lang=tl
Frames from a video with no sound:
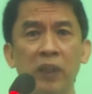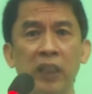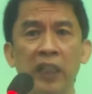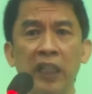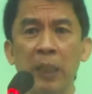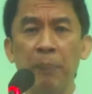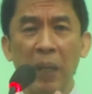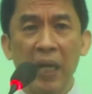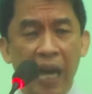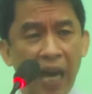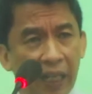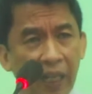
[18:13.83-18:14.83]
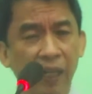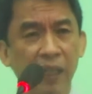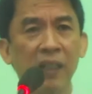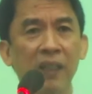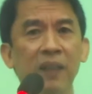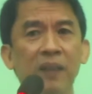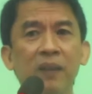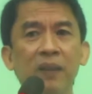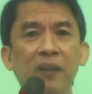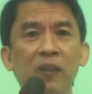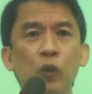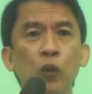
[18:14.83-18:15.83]
ipangaral
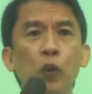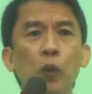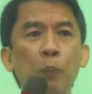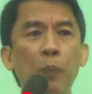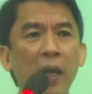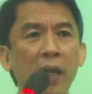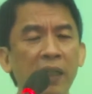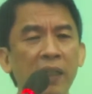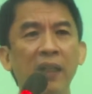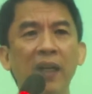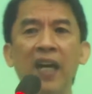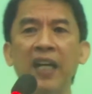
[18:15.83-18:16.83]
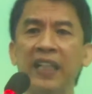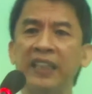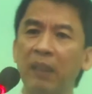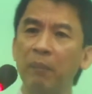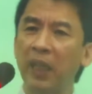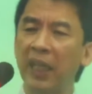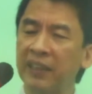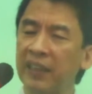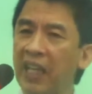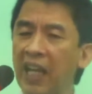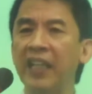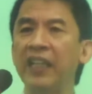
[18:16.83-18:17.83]
upang ang isang
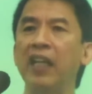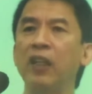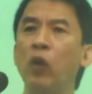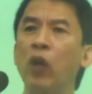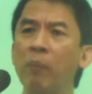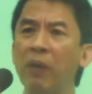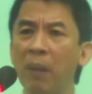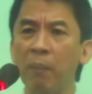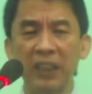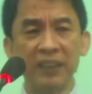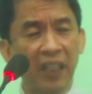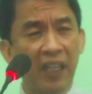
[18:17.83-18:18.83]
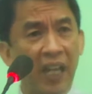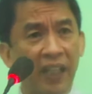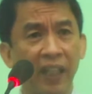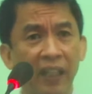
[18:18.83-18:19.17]
makasalanan o ang mga makasalanan